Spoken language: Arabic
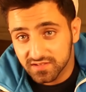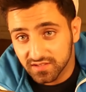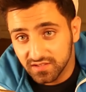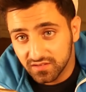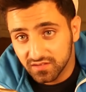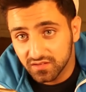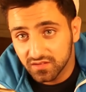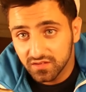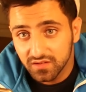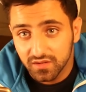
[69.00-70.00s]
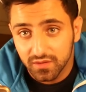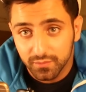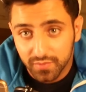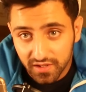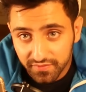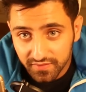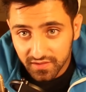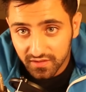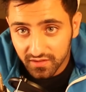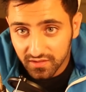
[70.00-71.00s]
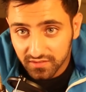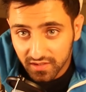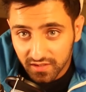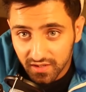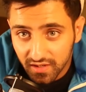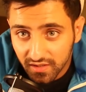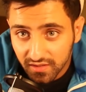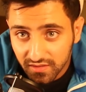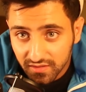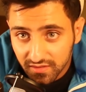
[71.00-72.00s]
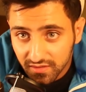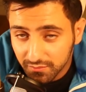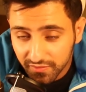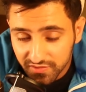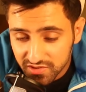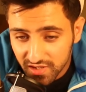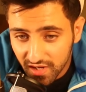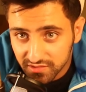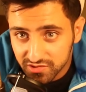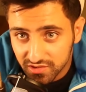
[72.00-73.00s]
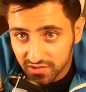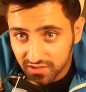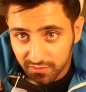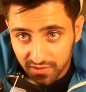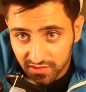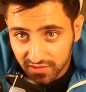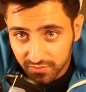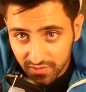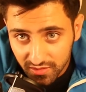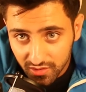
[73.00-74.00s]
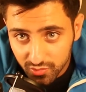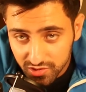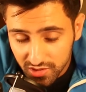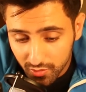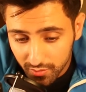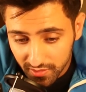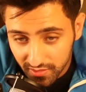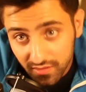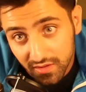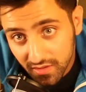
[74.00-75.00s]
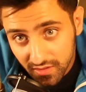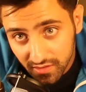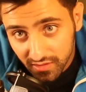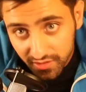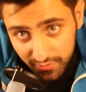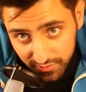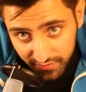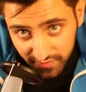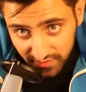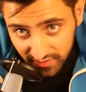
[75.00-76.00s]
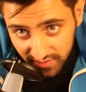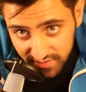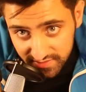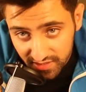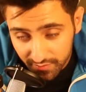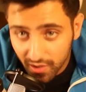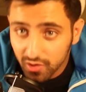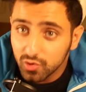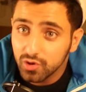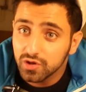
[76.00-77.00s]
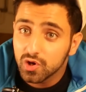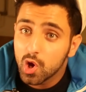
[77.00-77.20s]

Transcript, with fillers: الصغير كفيك رحلتك كلها ما فيش داعي تشتري كاميرات كبيره او شيء او ابدا رح نبدا بفتح الكيس هذا معكم